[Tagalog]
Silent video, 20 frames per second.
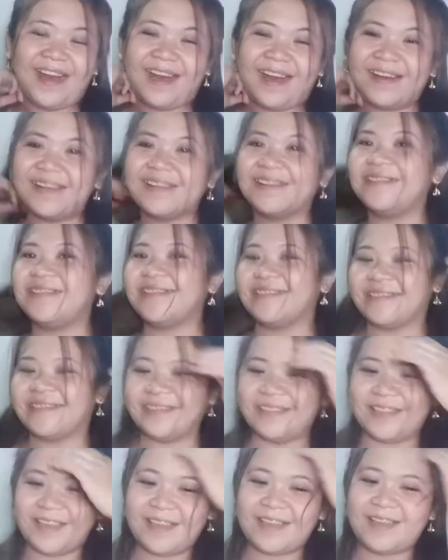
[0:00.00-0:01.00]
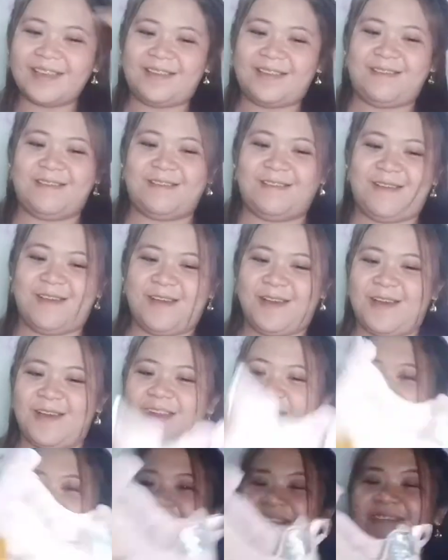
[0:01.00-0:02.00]
Ang ganda!
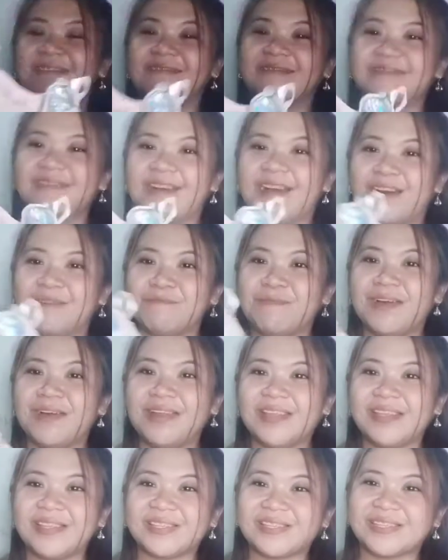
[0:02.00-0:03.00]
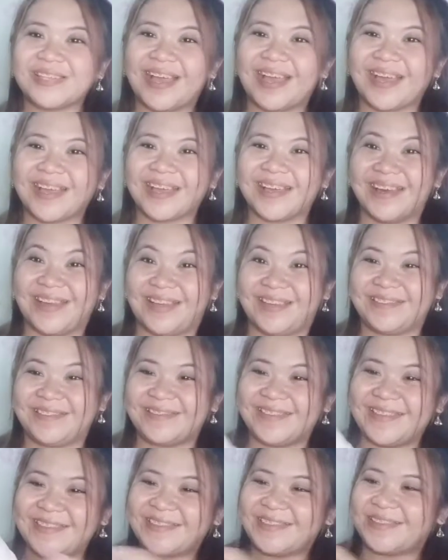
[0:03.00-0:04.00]
Ang ganda! Balenciaga.
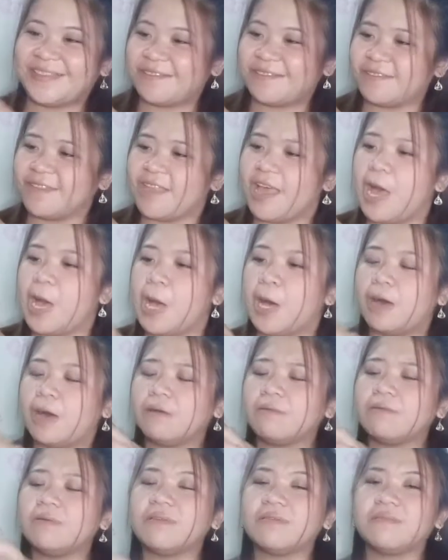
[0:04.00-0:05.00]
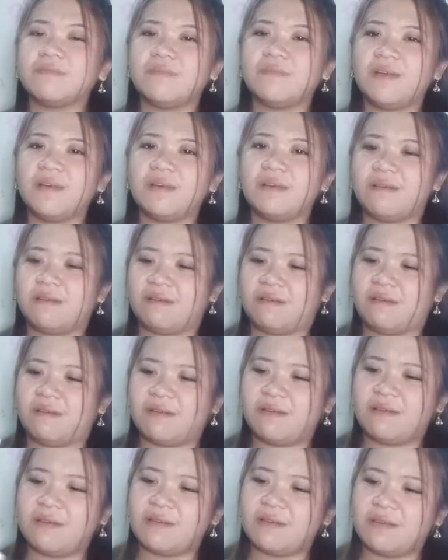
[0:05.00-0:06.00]
Hindi, charot. Ang ganda,
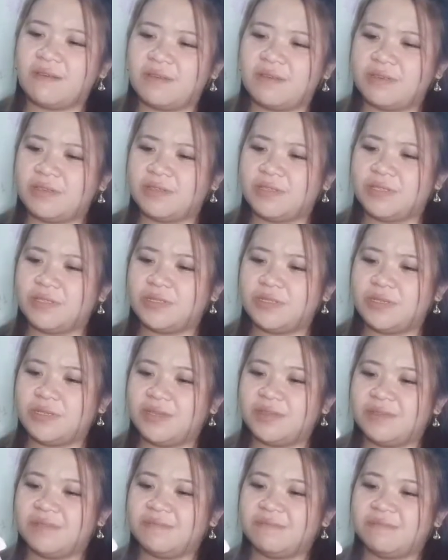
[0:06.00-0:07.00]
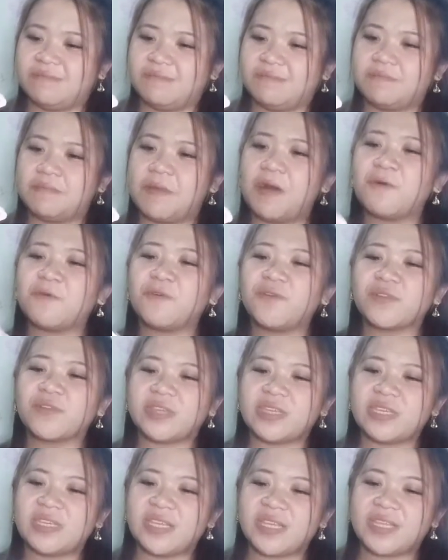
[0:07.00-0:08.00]
guys. Pang
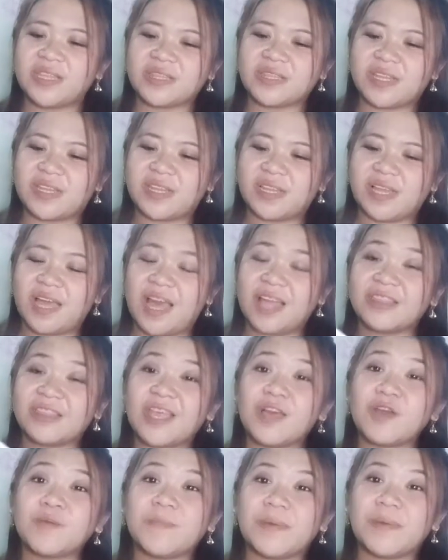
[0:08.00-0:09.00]
Korean talaga. Ang tawag